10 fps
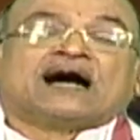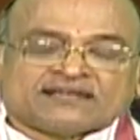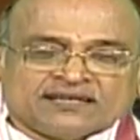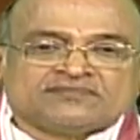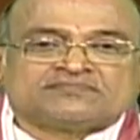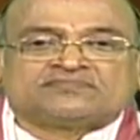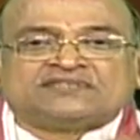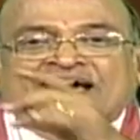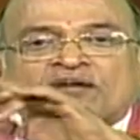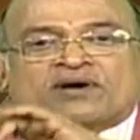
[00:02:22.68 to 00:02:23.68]
అది
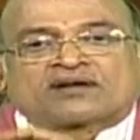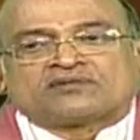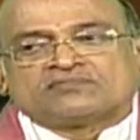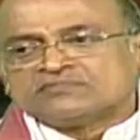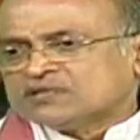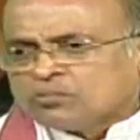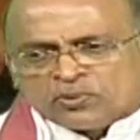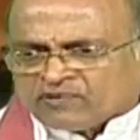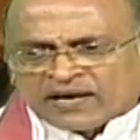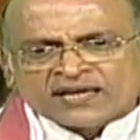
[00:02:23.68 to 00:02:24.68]
జ్ఞాన మార్గం
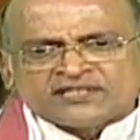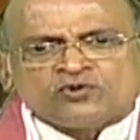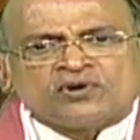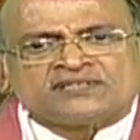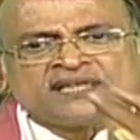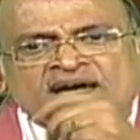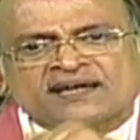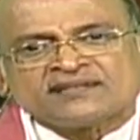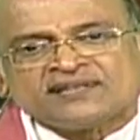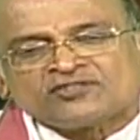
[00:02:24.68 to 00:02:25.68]
ఇప్పుడు వైరాగ్యం కూడా
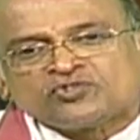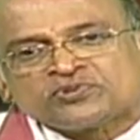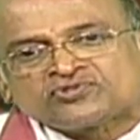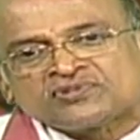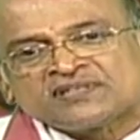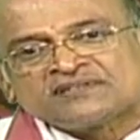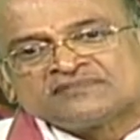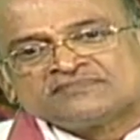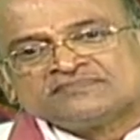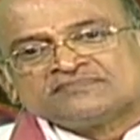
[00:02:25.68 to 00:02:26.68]
జ్ఞానానికి దారి చూపిస్తుంది
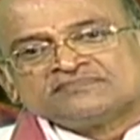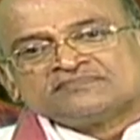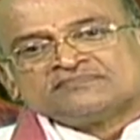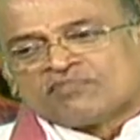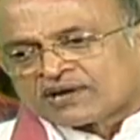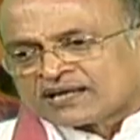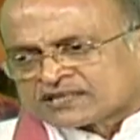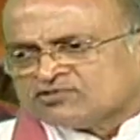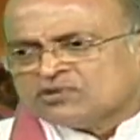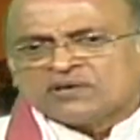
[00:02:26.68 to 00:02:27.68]
మన
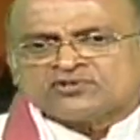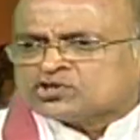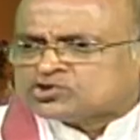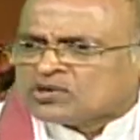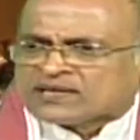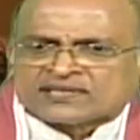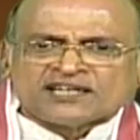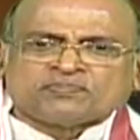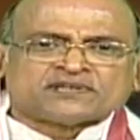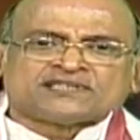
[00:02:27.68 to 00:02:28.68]
కర్తవ్యం మనం చేస్తున్నాం
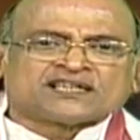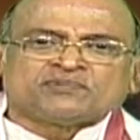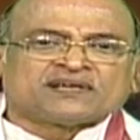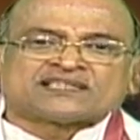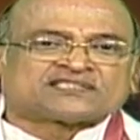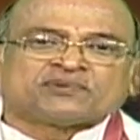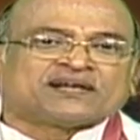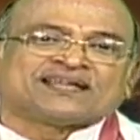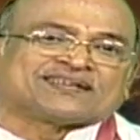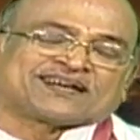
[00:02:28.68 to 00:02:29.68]
అంతకంటే ప్రత్యేకమైన ఇష్టం ఏం
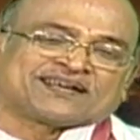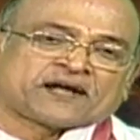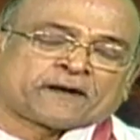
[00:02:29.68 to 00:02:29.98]
లేదు అక్కడ